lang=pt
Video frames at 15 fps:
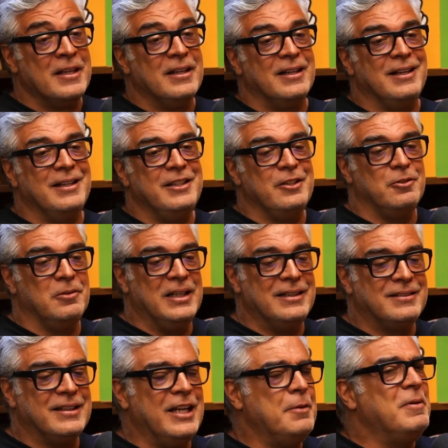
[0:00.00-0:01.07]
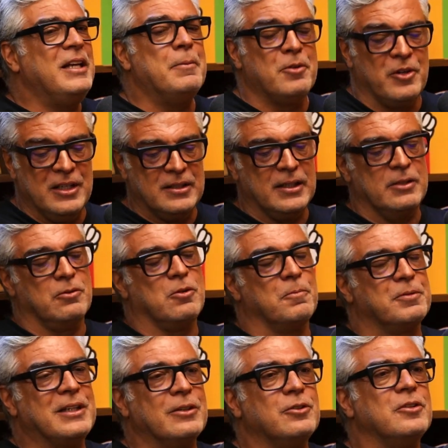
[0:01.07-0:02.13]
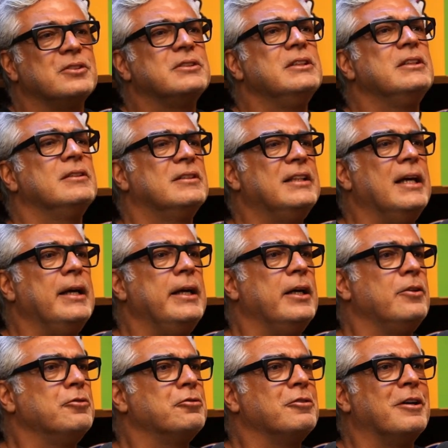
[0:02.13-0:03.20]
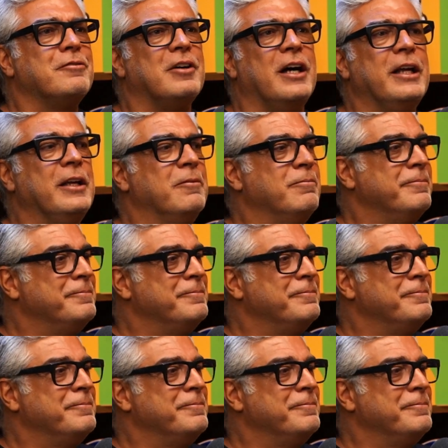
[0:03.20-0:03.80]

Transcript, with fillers: Aí eu entrei, me lembro que eu entrei no computador assim, terrenos no Havaí.